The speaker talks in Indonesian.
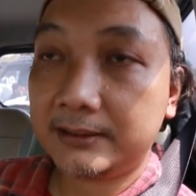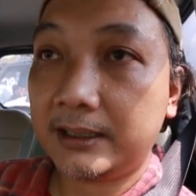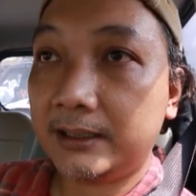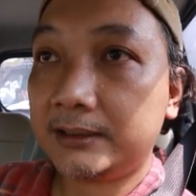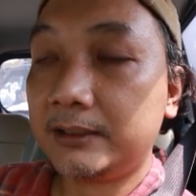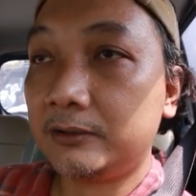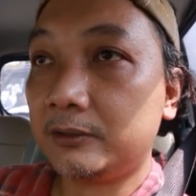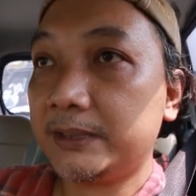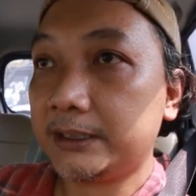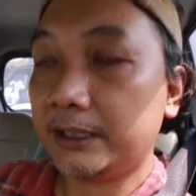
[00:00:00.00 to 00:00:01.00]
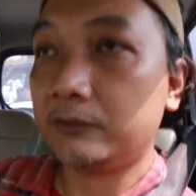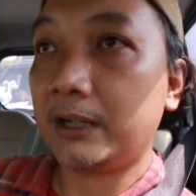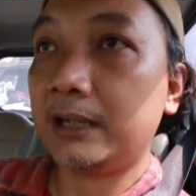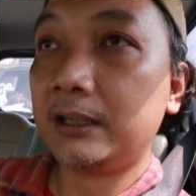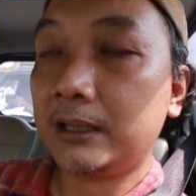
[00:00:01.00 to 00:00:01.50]
Karena saya untuk mencari
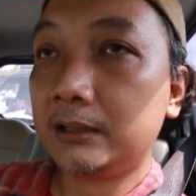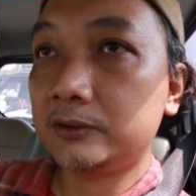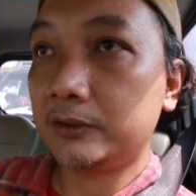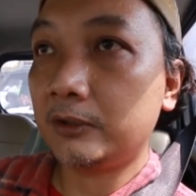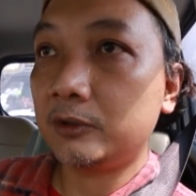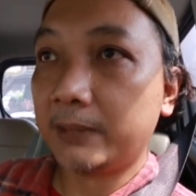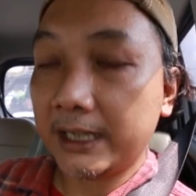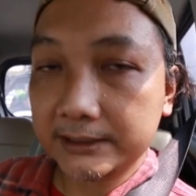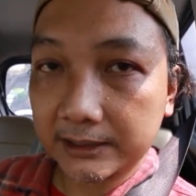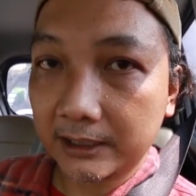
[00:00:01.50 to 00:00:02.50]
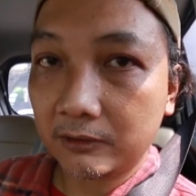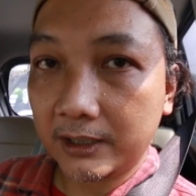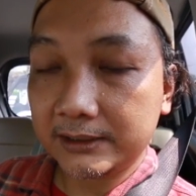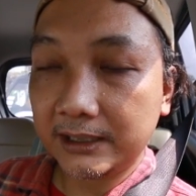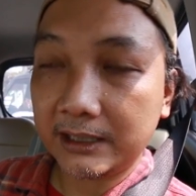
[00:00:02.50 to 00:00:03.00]
uang juga untuk mengajarkan
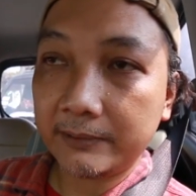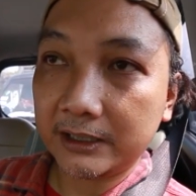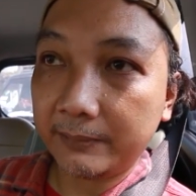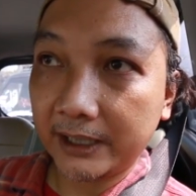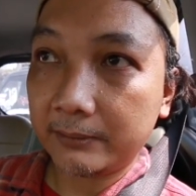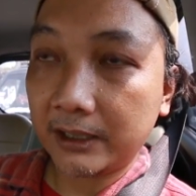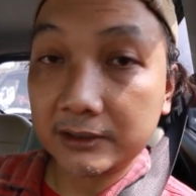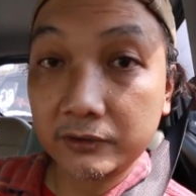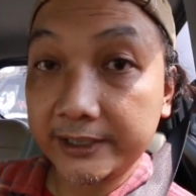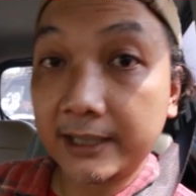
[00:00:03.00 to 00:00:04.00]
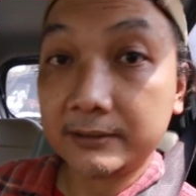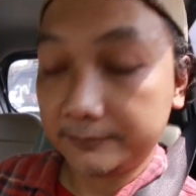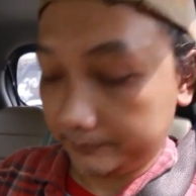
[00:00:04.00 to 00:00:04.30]
orang saya nggak berani pakai barang curian.